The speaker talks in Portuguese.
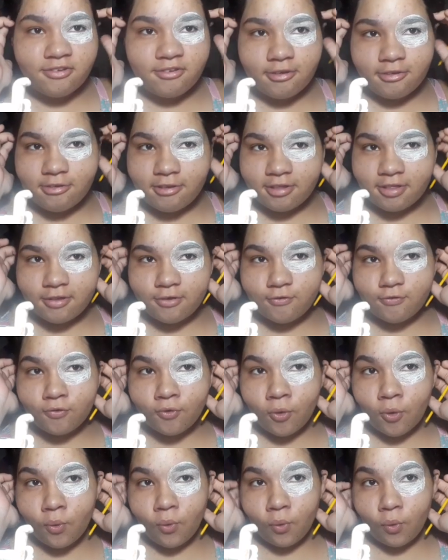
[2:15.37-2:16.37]
gente, assim que
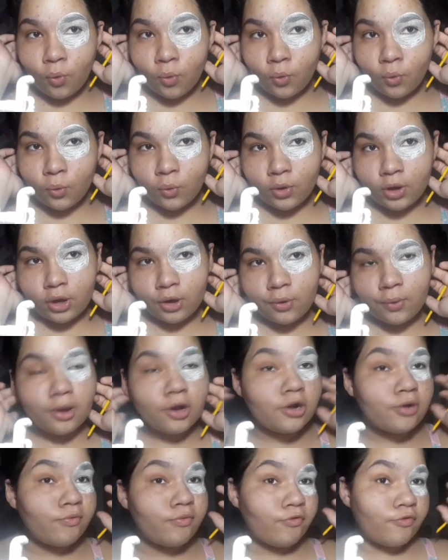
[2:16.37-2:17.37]
ficou o olho,
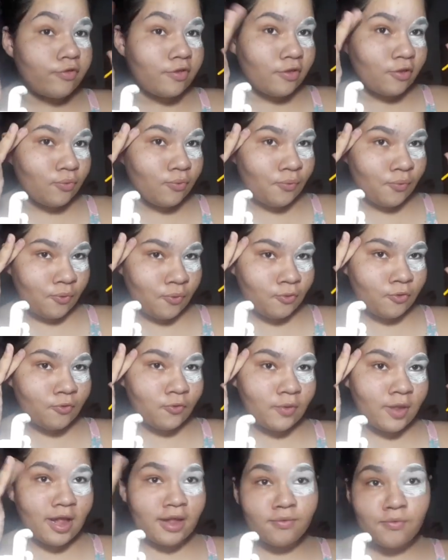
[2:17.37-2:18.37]
agora eu vou fazer do outro
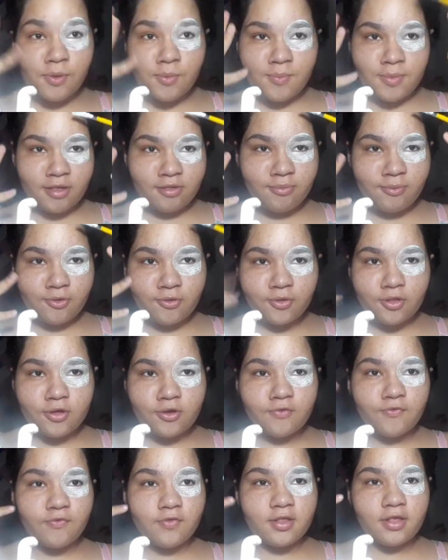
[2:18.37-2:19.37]
lado a mesma coisa que
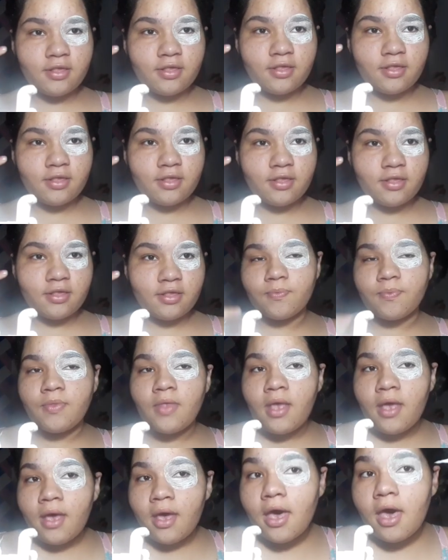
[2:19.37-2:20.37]
eu fiz desse lado.
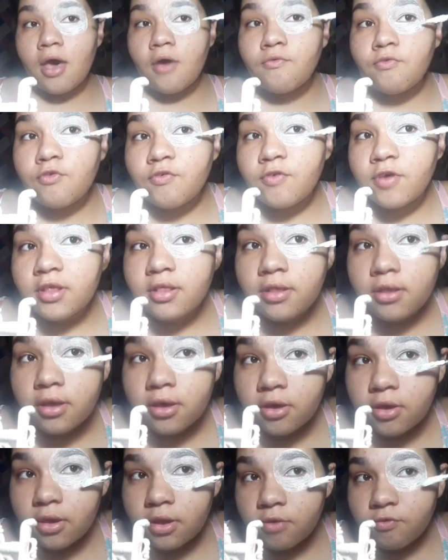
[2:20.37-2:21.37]
É, eu vou
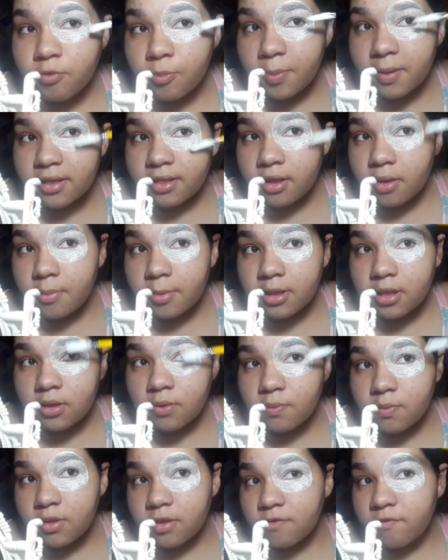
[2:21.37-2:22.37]
fazer, eu vou passar uma
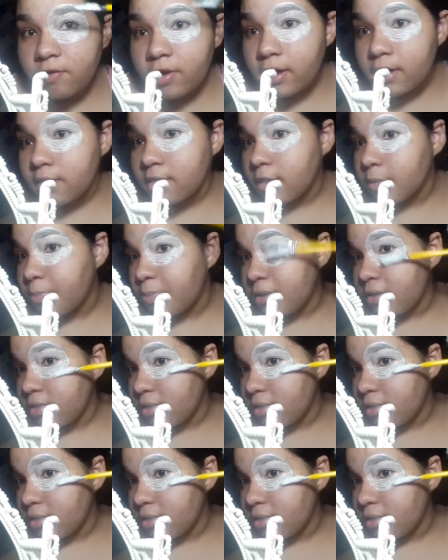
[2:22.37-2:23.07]
segunda vez depois que